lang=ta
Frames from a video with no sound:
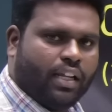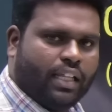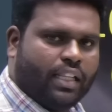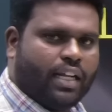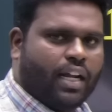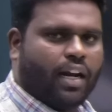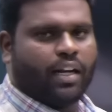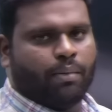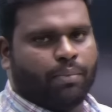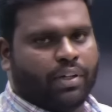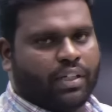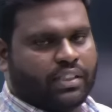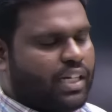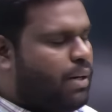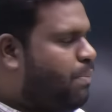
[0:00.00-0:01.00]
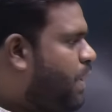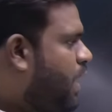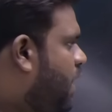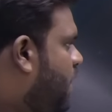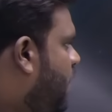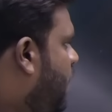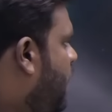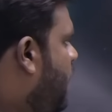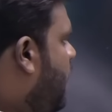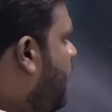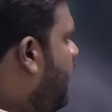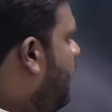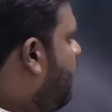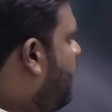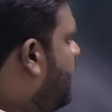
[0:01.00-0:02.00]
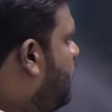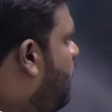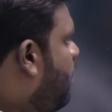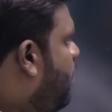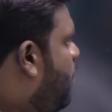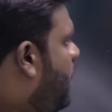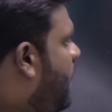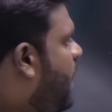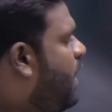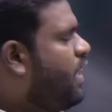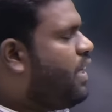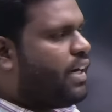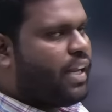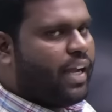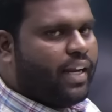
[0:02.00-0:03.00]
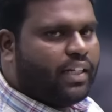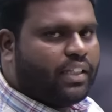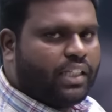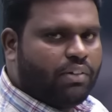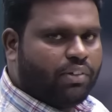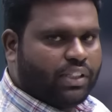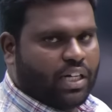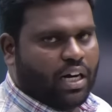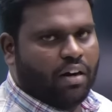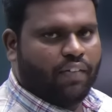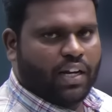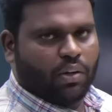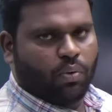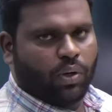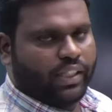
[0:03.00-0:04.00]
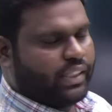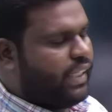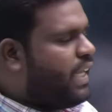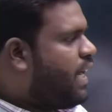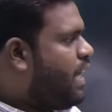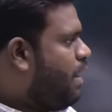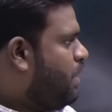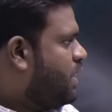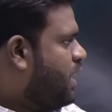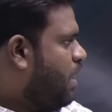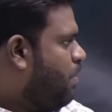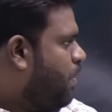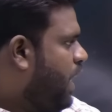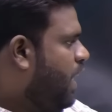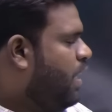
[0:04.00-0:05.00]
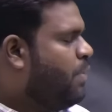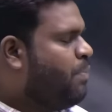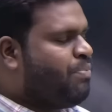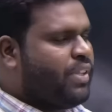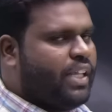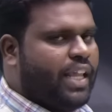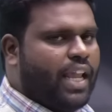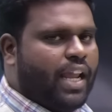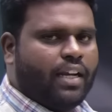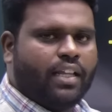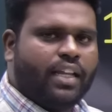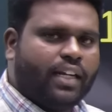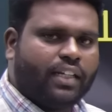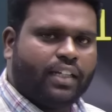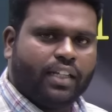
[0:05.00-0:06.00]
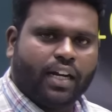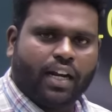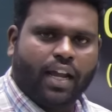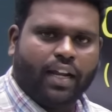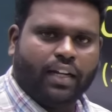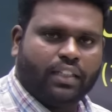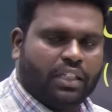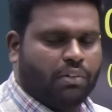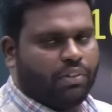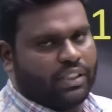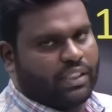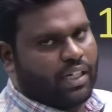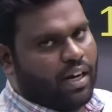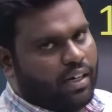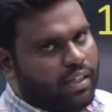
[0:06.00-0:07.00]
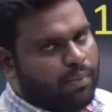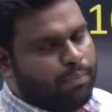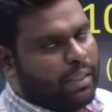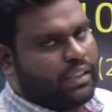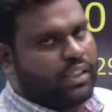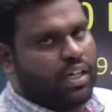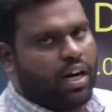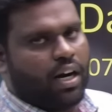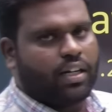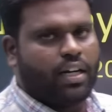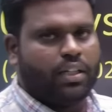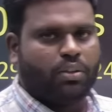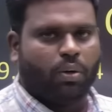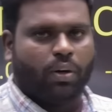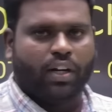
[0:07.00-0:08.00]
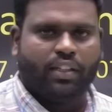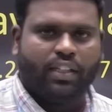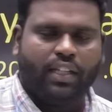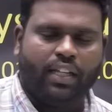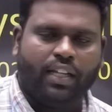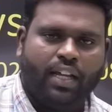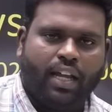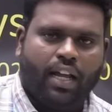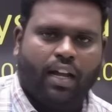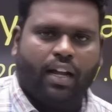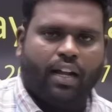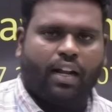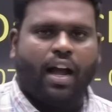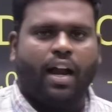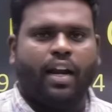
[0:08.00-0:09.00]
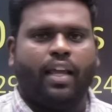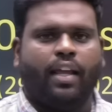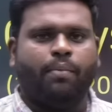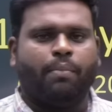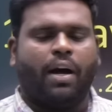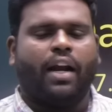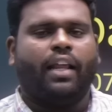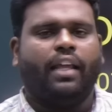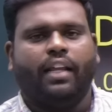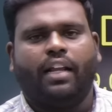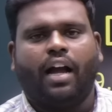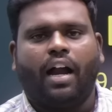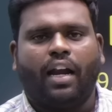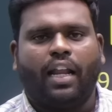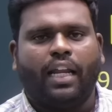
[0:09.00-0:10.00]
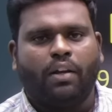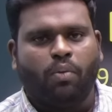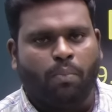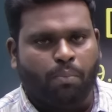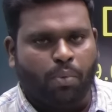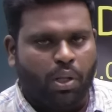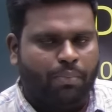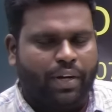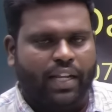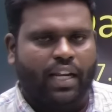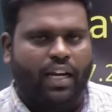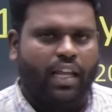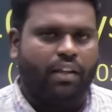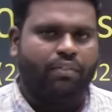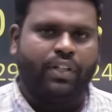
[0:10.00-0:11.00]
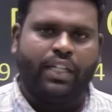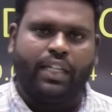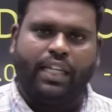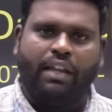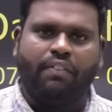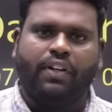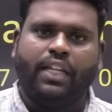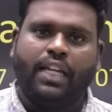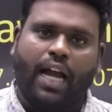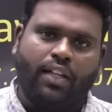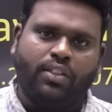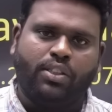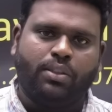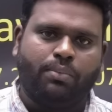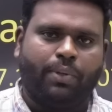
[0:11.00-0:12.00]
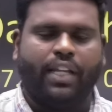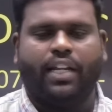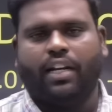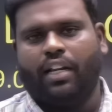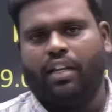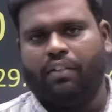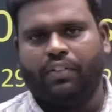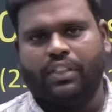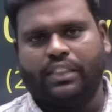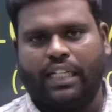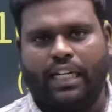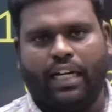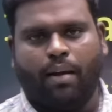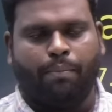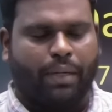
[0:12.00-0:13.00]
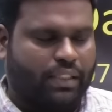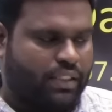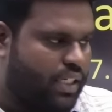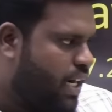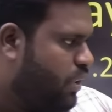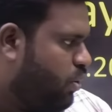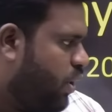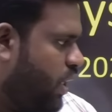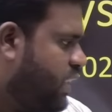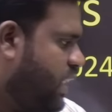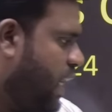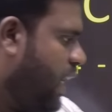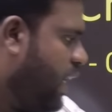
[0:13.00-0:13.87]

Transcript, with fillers: இதுக்கான நம்ம ஸ்டார்ட் பண்ணுறது இருபத்தி ஒம்பது ஏழு ரெண்டாயிரத்தி இருபத்தி நாலு வரக்கூடிய திங்கட்கிழமை ஸ்டார்ட் பண்ணி ஏழு எட்டு ரெண்டாயிரத்தி இருபத்தி நாலு பத்து நாட்கள் தொடர்ந்து காலை மாலை காலையில் ஒன்பது மணிக்கு லைவு ஈவினிங் அஞ்சு மணிக்கு லைவு சரிங்களா பத்து நாள் தொடர்ச்சியாக